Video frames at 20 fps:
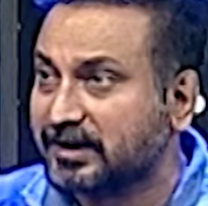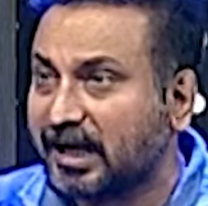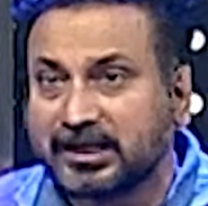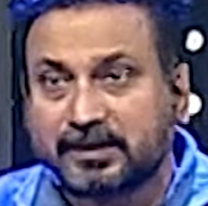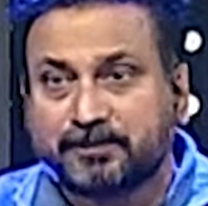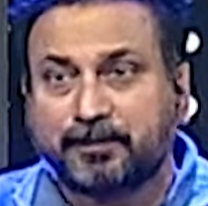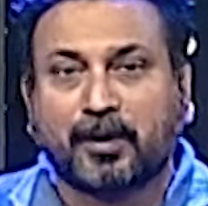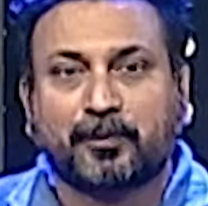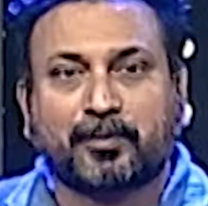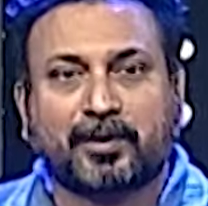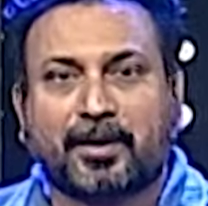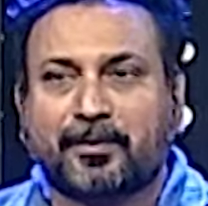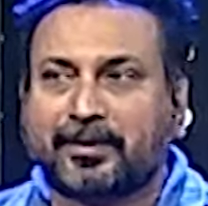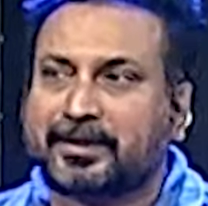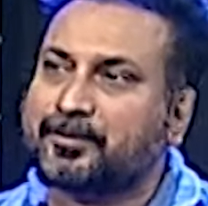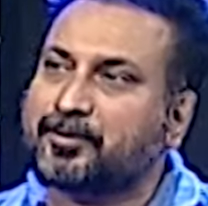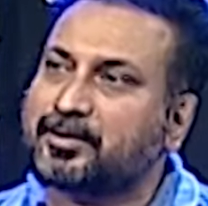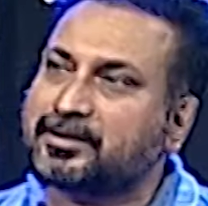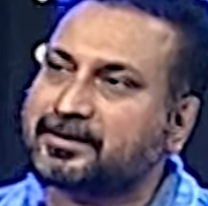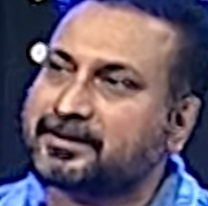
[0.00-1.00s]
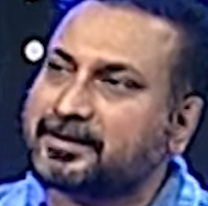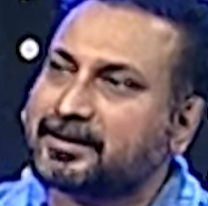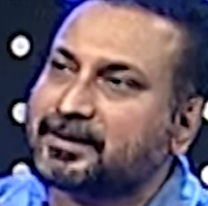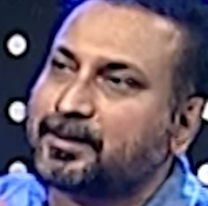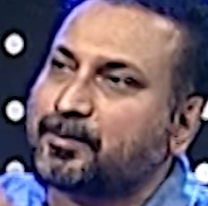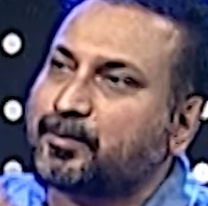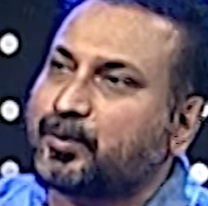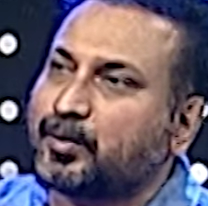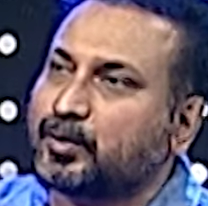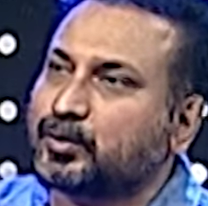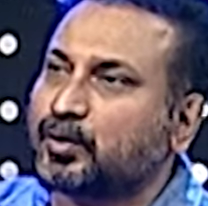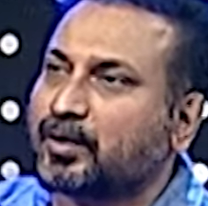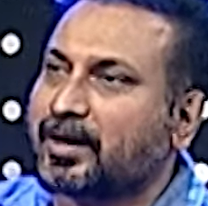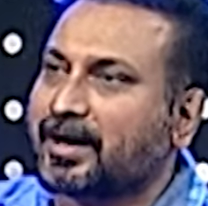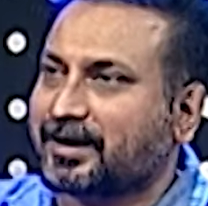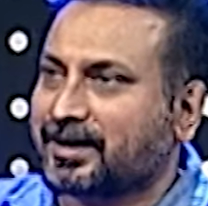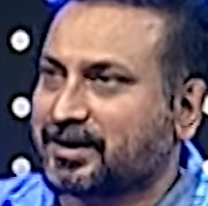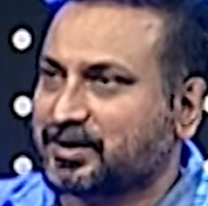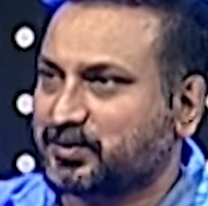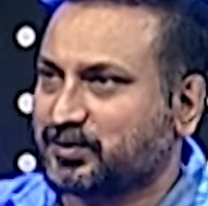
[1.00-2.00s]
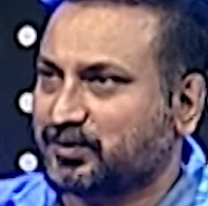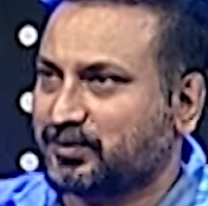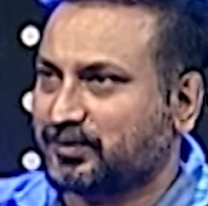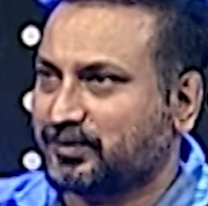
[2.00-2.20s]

চান্স পাওয়ার পর আমাকে বলতেছে একটা বোতল আঁকার জন্য